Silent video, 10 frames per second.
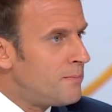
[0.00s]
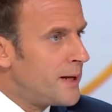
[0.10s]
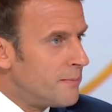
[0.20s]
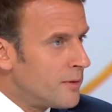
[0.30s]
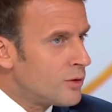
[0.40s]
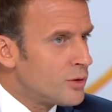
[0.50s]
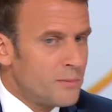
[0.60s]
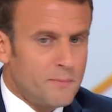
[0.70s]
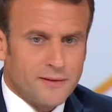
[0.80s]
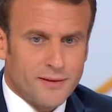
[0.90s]
pleinement de
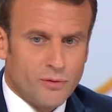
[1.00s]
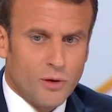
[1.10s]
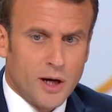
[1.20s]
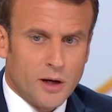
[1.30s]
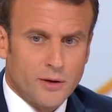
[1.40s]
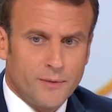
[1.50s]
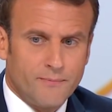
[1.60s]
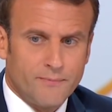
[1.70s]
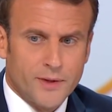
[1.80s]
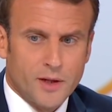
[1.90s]
ne pas avoir euh,
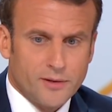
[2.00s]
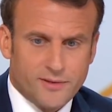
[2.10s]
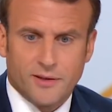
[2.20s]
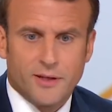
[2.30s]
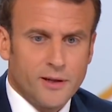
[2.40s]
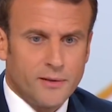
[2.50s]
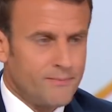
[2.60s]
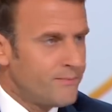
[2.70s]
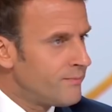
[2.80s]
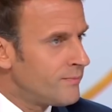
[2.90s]
cédé